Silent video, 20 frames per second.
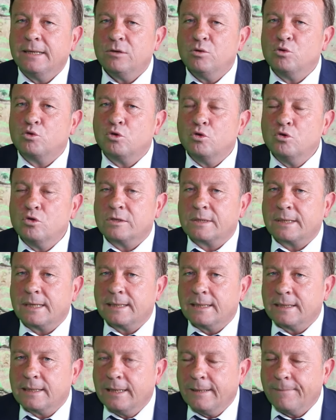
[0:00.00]
Üçüncü
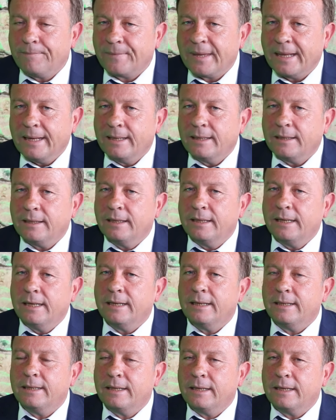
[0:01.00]
sırada da yine
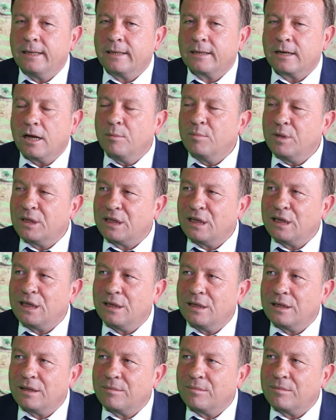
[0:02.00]
e,
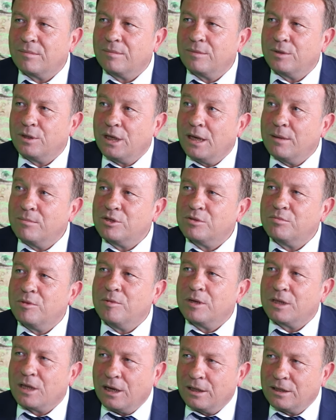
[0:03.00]
rahmetli Yemci
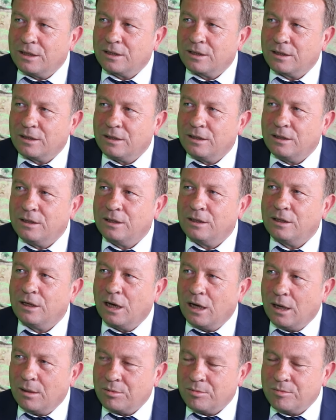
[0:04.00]
Mehmet Aydın e,
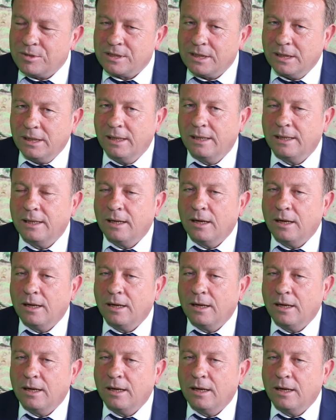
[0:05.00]
abimizin